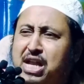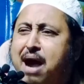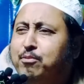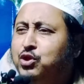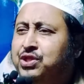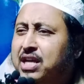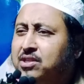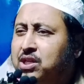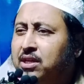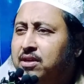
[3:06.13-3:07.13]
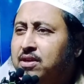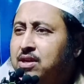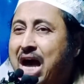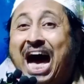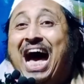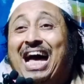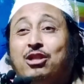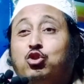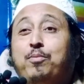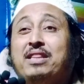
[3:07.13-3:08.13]
নিয়ামত দিয়েছে আর
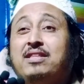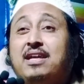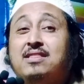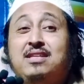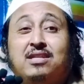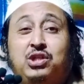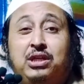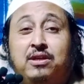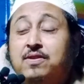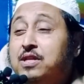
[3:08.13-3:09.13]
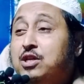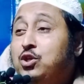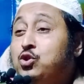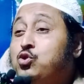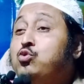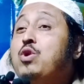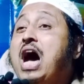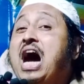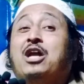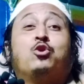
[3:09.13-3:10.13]
তোমাদিকে দিয়েছি সোনা
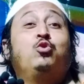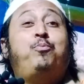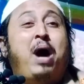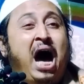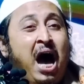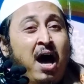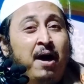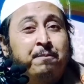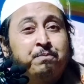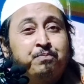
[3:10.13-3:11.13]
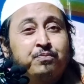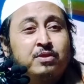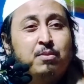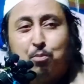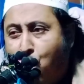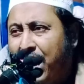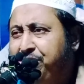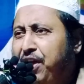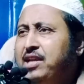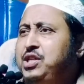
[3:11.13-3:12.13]
আর রূপা ভরে
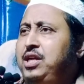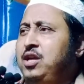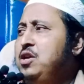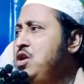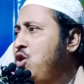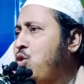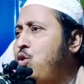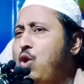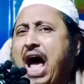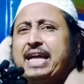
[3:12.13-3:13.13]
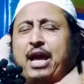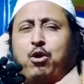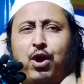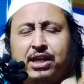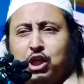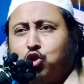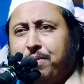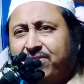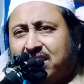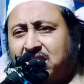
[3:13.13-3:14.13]
দিয়েছি ঘোড়াকে করেছি
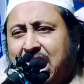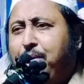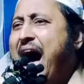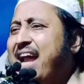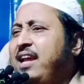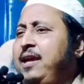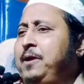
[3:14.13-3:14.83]
তোমাদের সাওয়ারি